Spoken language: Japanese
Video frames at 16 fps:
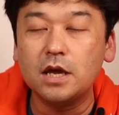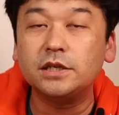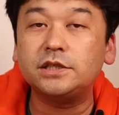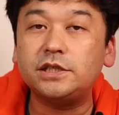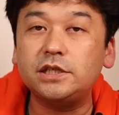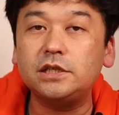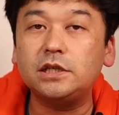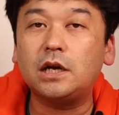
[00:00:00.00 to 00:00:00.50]

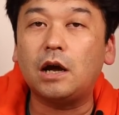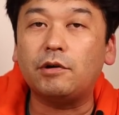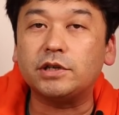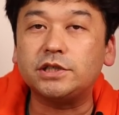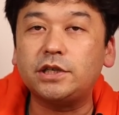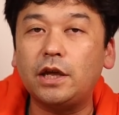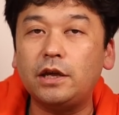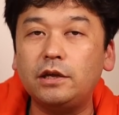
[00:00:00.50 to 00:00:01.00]
進化
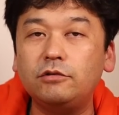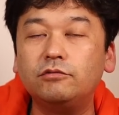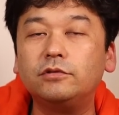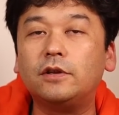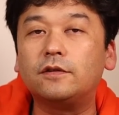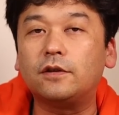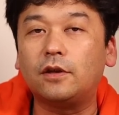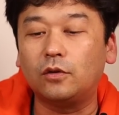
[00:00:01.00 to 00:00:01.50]
はしている
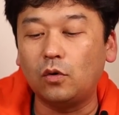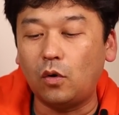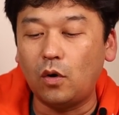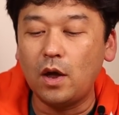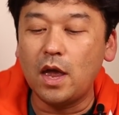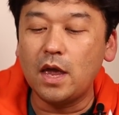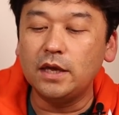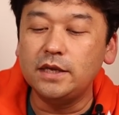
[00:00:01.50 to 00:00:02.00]
んですけ
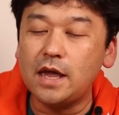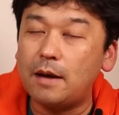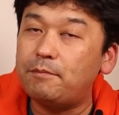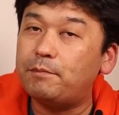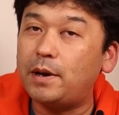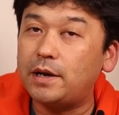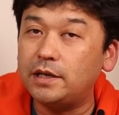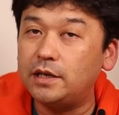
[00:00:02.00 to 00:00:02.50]
ど、
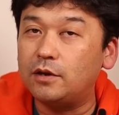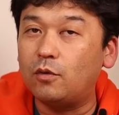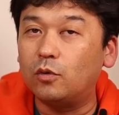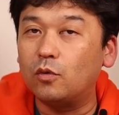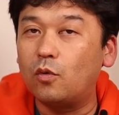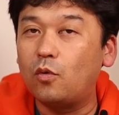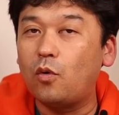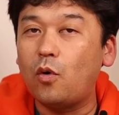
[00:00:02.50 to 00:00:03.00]
やっぱり
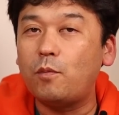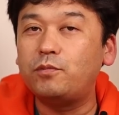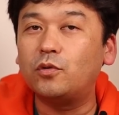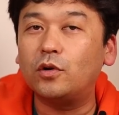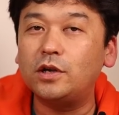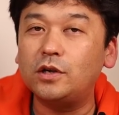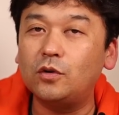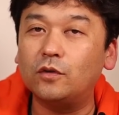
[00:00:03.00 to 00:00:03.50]
この
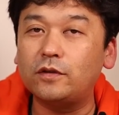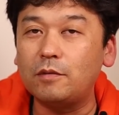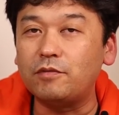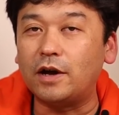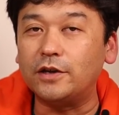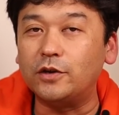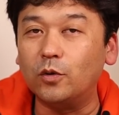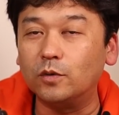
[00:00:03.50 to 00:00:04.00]
GoPro Hero
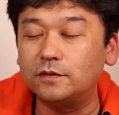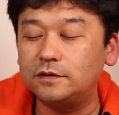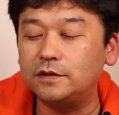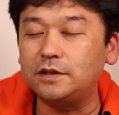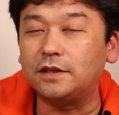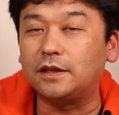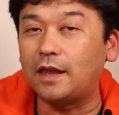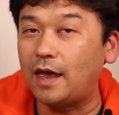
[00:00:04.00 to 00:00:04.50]
7が良す
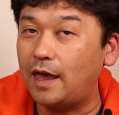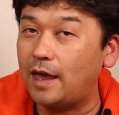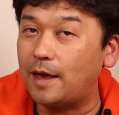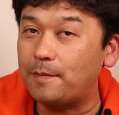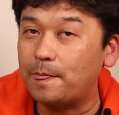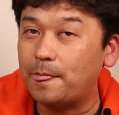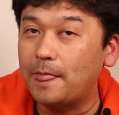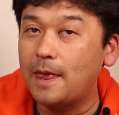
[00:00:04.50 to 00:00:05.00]
ぎ
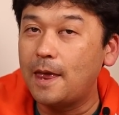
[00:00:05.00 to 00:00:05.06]
て、